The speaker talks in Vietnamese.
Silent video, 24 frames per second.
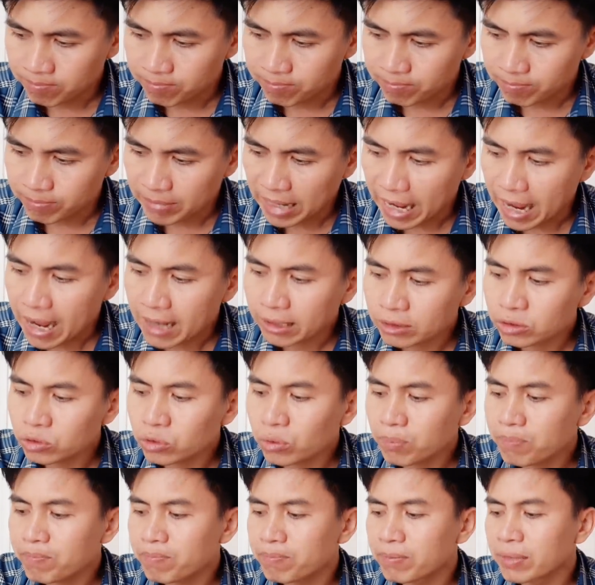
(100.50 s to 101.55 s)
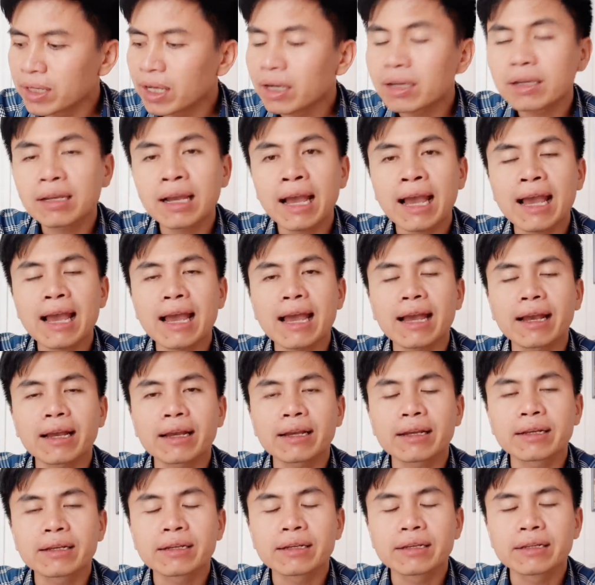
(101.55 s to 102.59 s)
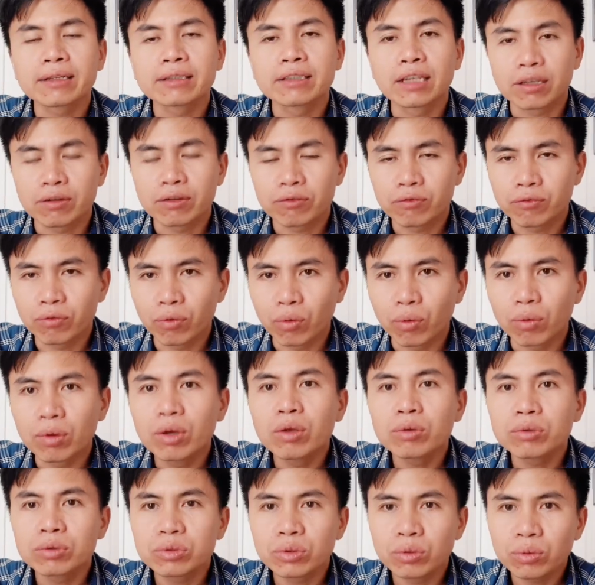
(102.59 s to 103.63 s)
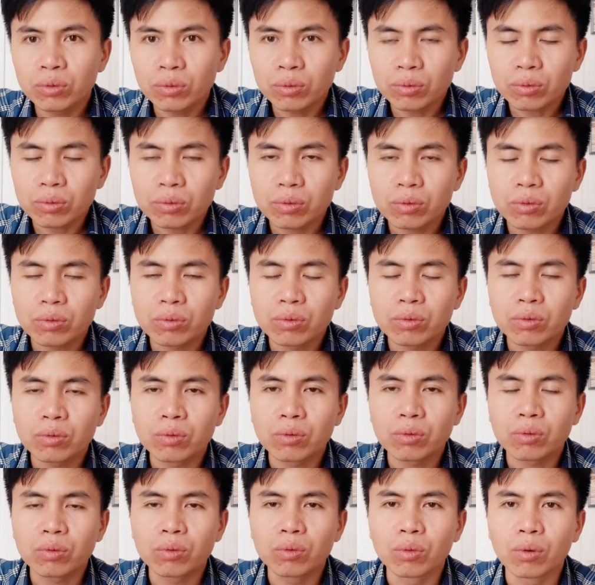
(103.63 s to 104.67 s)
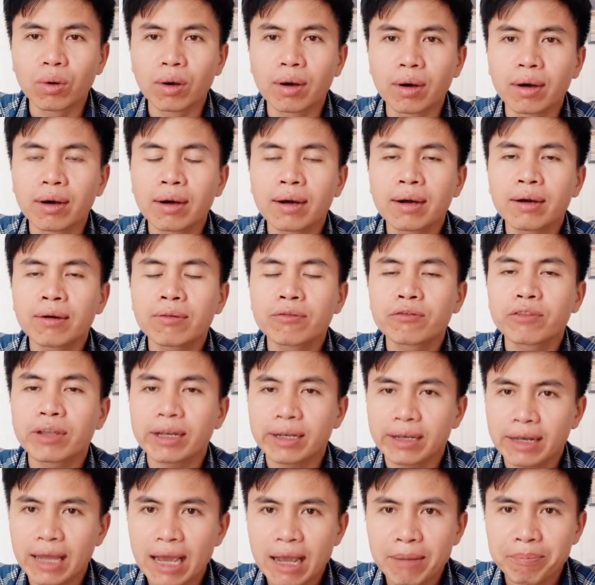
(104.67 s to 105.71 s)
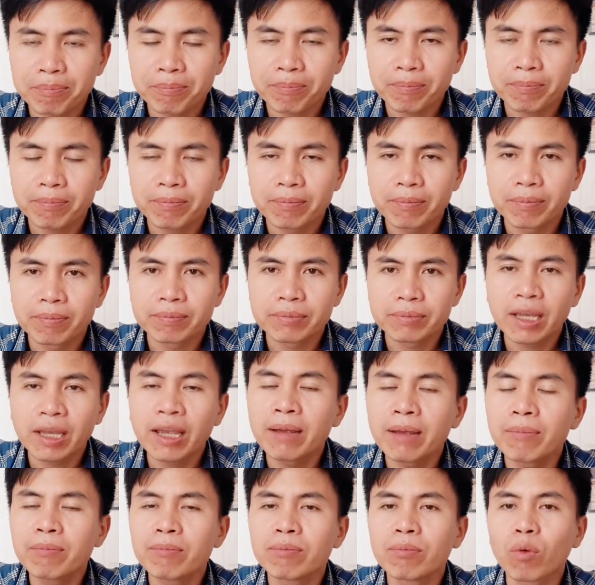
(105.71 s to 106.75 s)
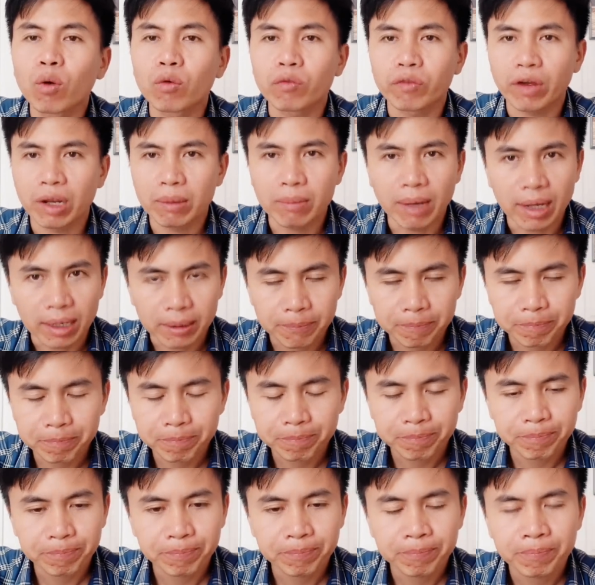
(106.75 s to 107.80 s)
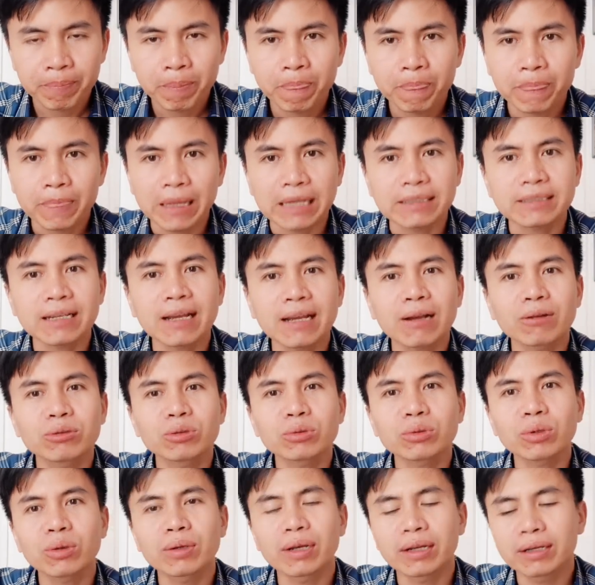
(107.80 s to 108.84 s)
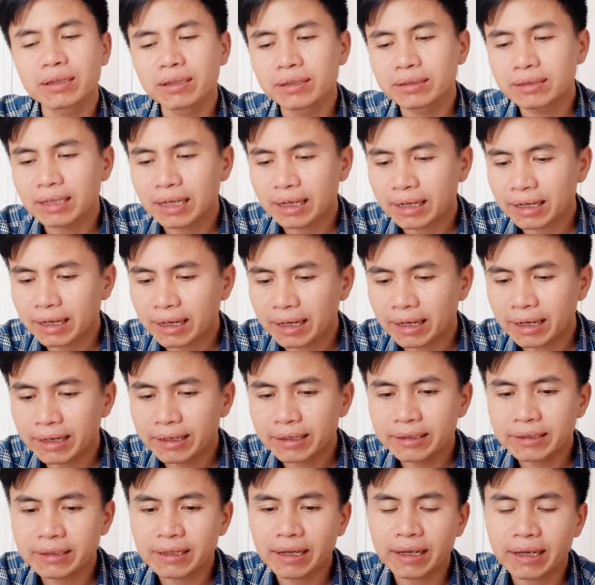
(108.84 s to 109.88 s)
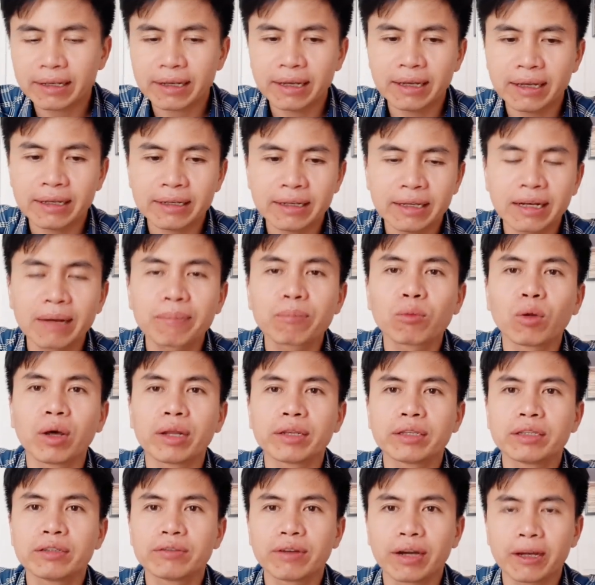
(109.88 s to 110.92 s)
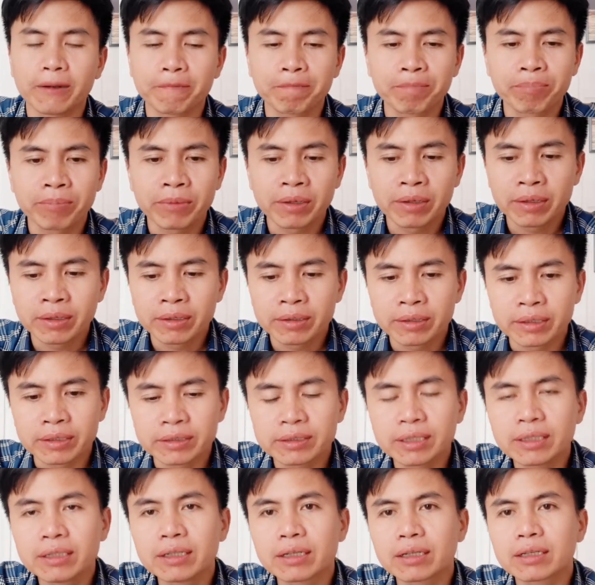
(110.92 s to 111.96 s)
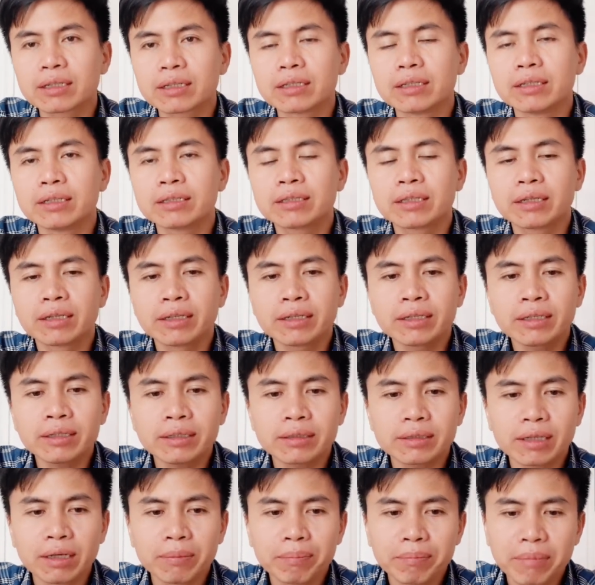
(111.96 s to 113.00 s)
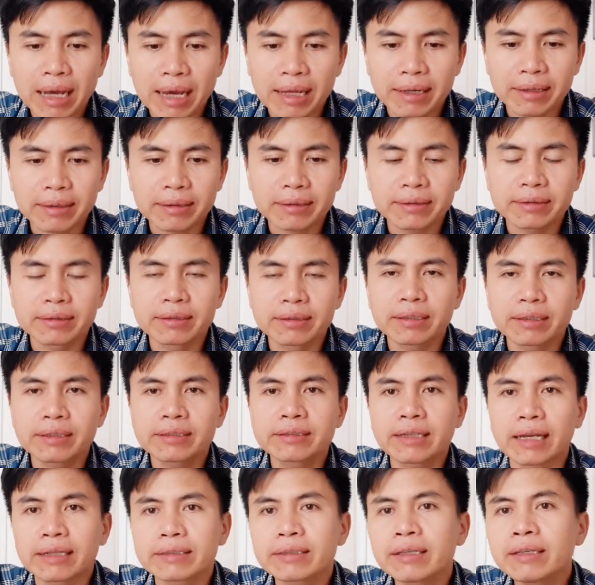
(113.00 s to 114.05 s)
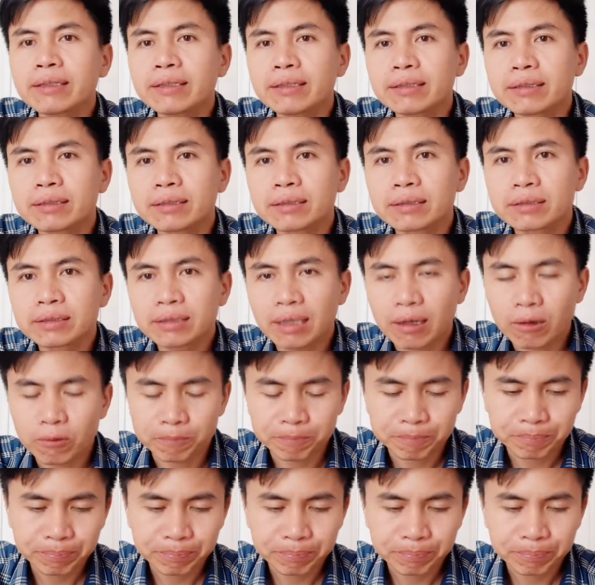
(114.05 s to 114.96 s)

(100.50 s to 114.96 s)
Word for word: đã giúp nâng hạng dịch vụ lưu trú của Việt Nam ừ, thêm một vài bậc. Tại sao chúng tôi lại đưa ra cái cái cái cái lập luận như vậy? thì xin được gửi tới các bạn những cái giải thích như sau.